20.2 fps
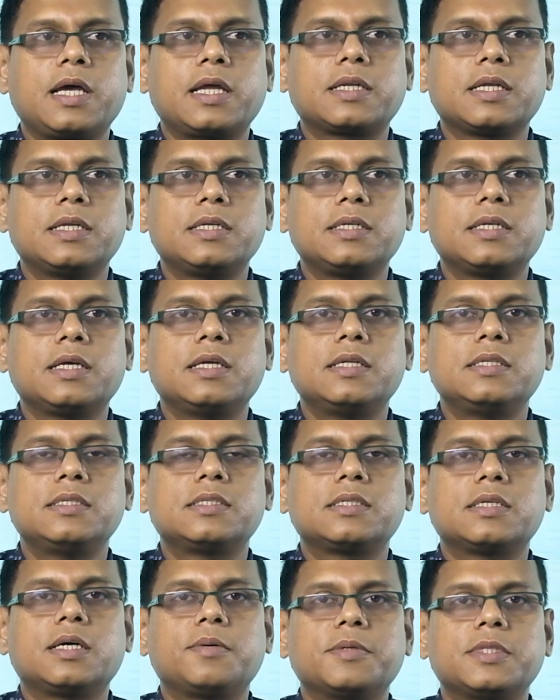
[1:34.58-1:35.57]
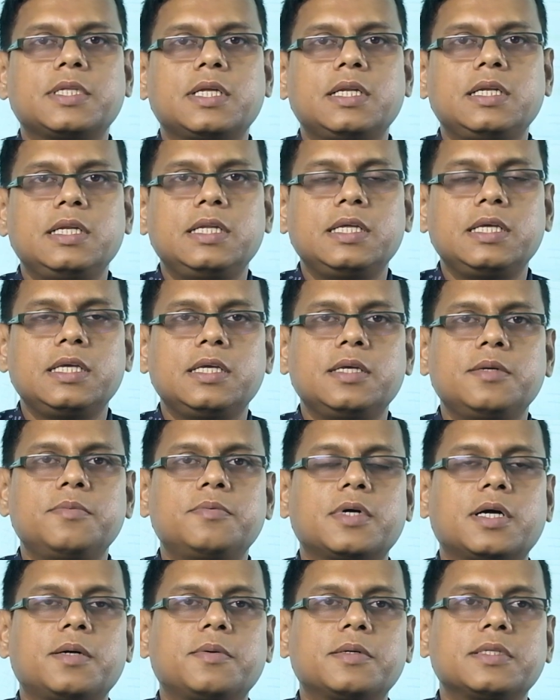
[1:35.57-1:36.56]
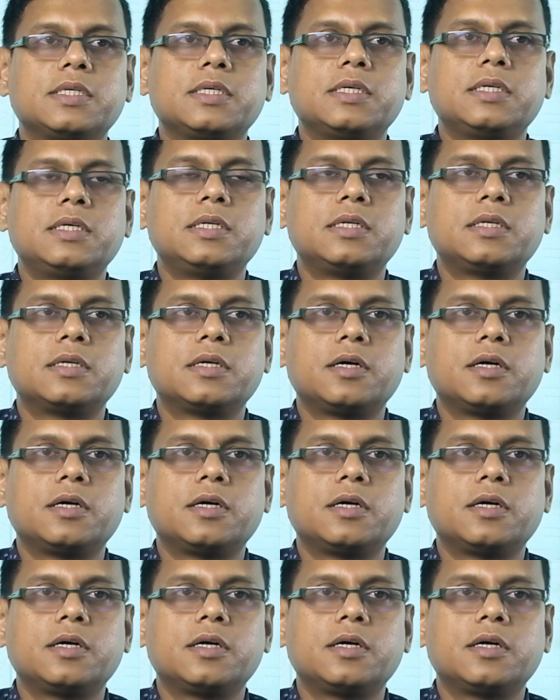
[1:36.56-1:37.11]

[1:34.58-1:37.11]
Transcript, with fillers: অ্যাটেন্ডেন্স আমাদের লিভ আমাদের